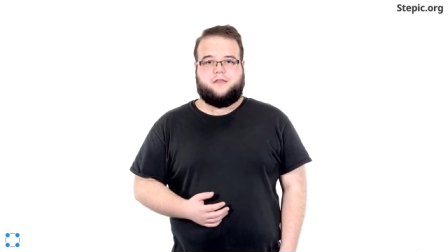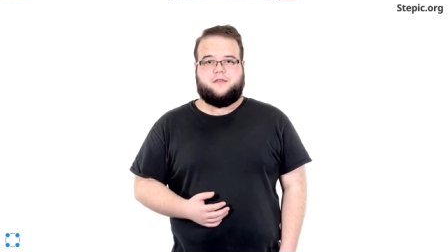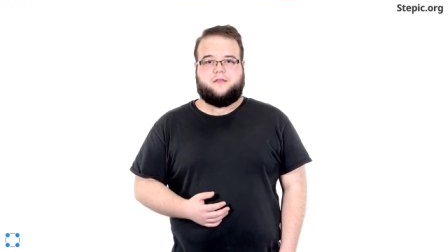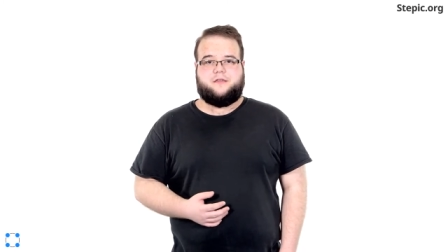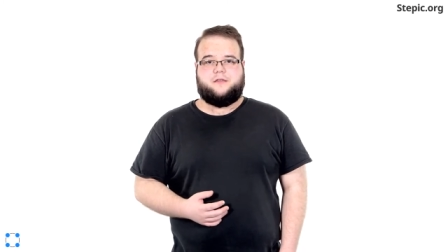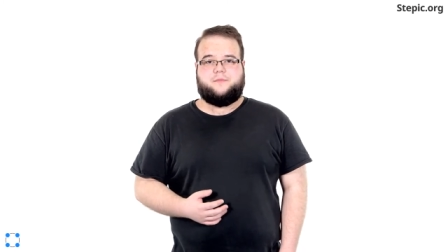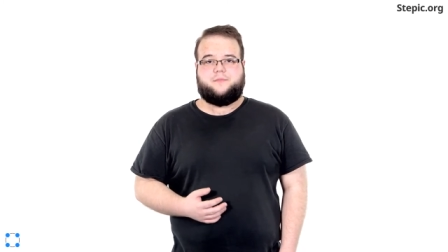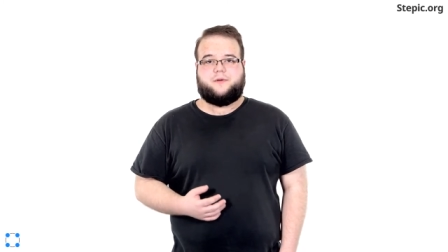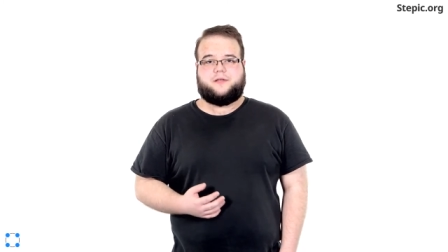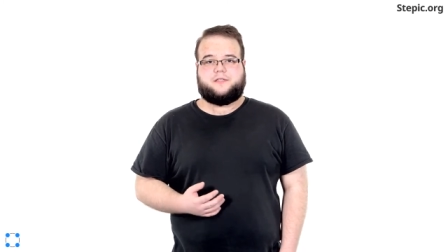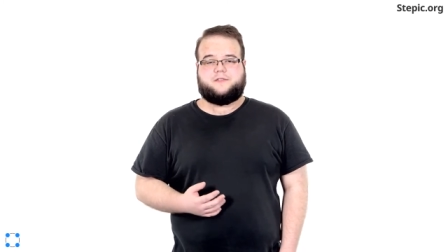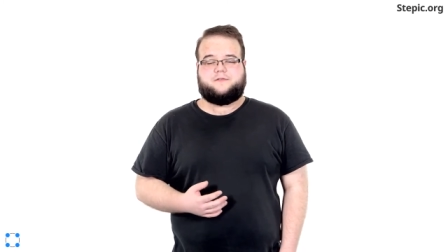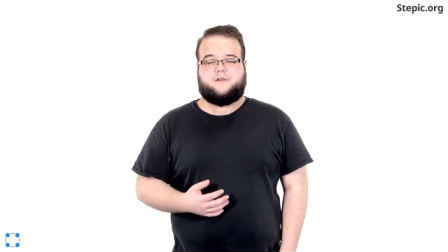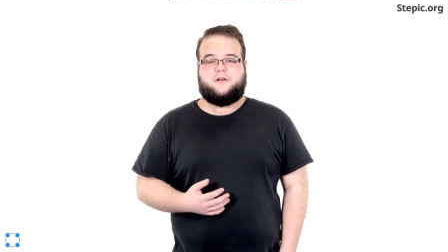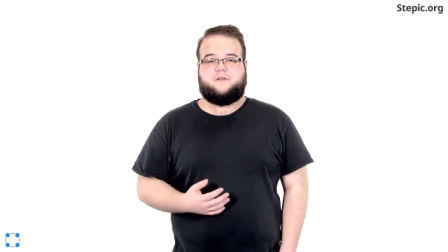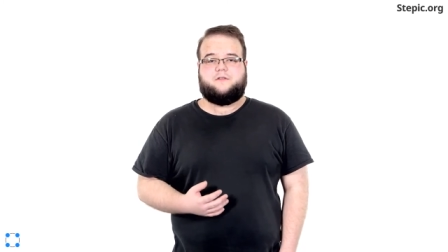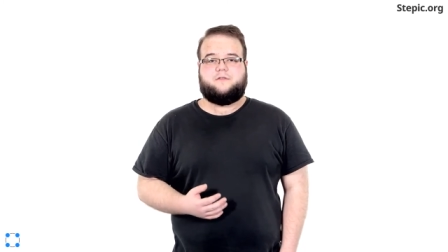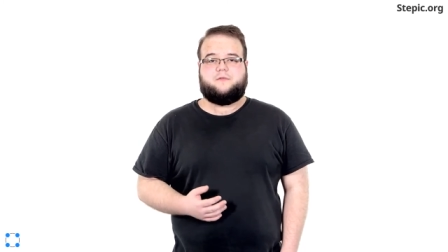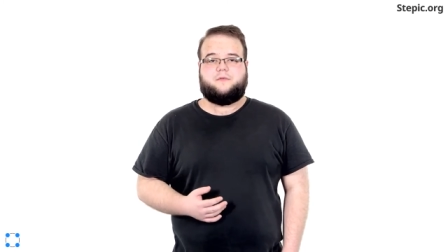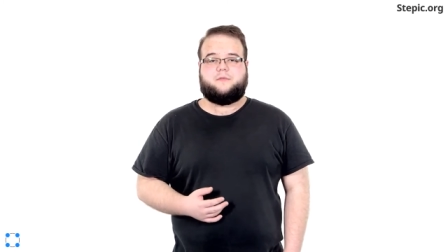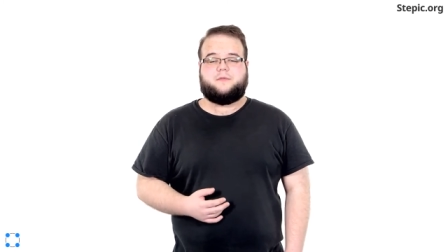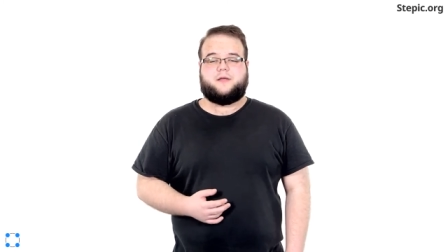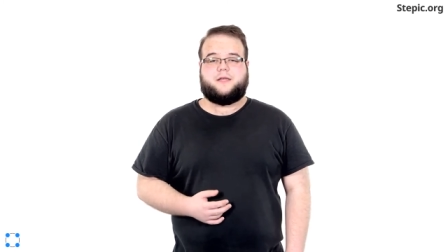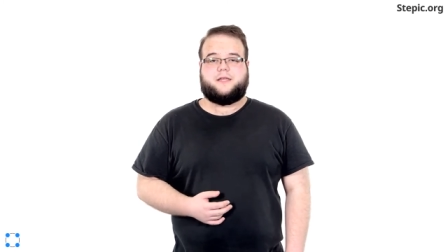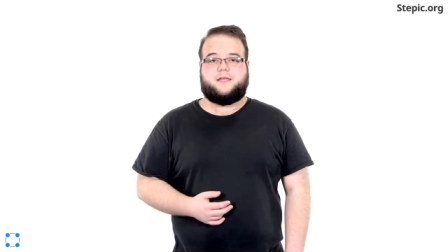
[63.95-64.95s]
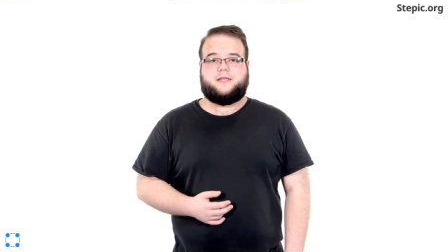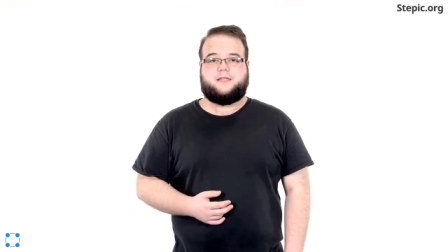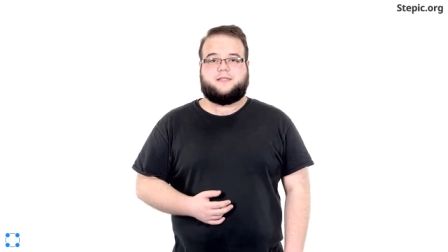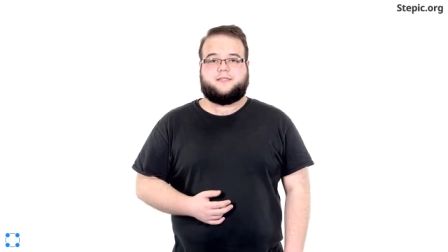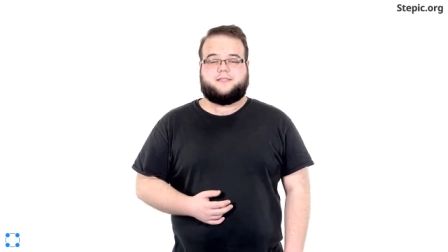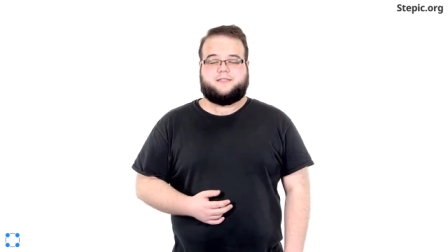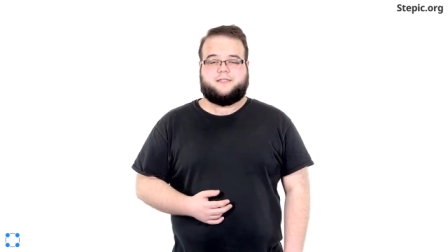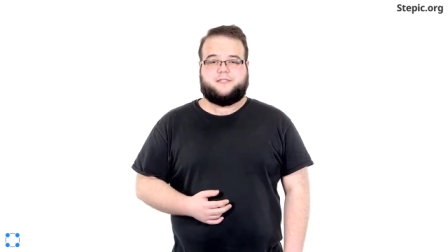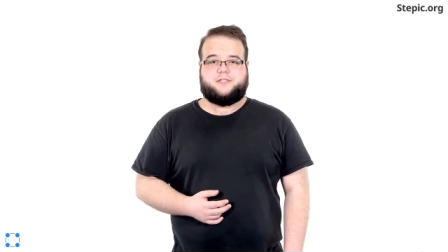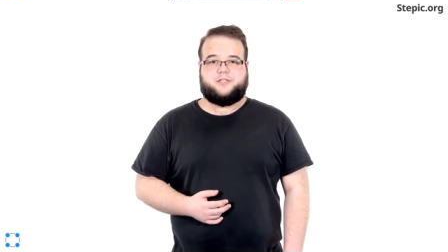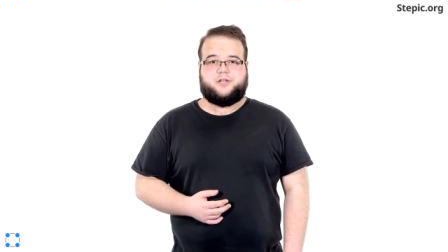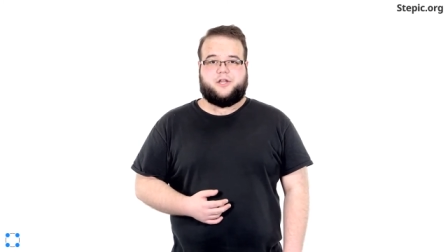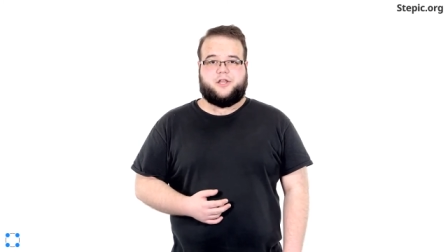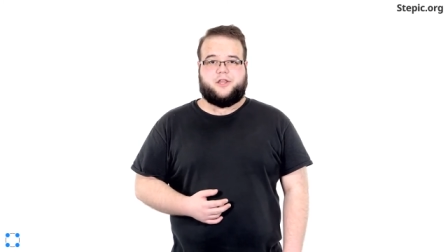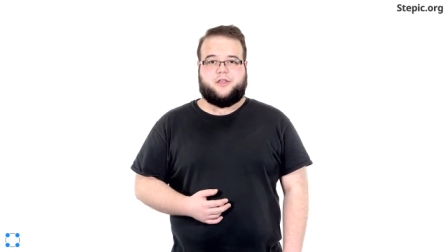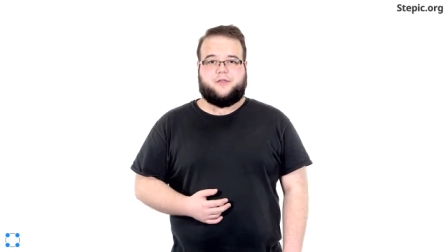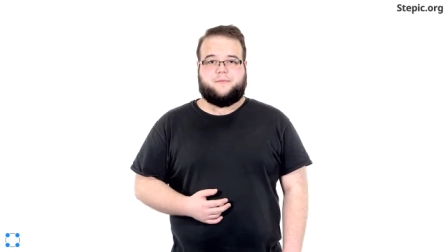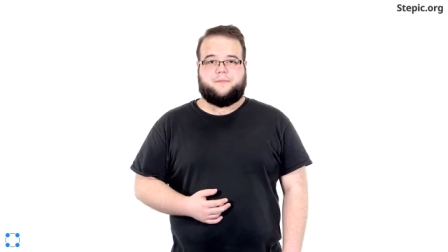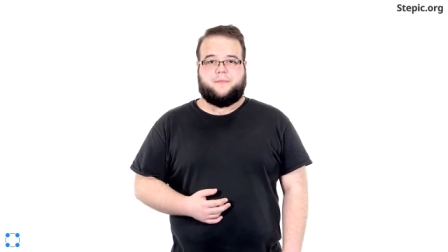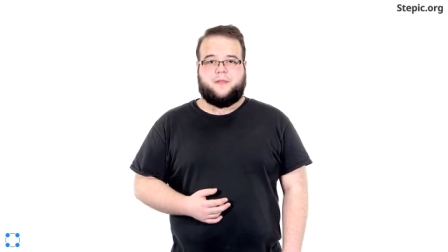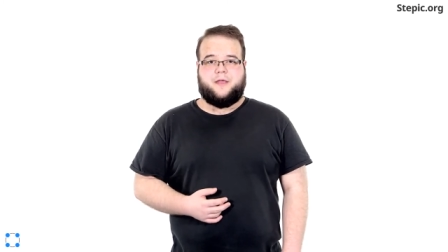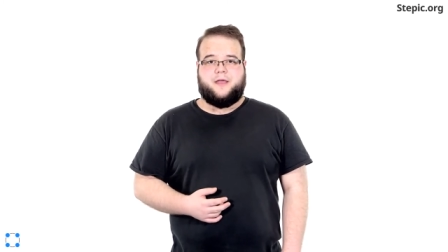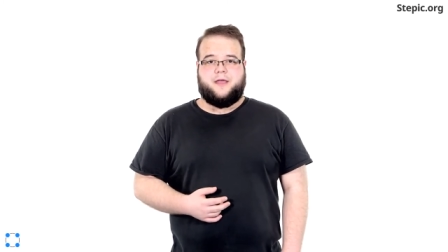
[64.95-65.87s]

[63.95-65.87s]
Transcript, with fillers: и присваиваем им какие-то значения.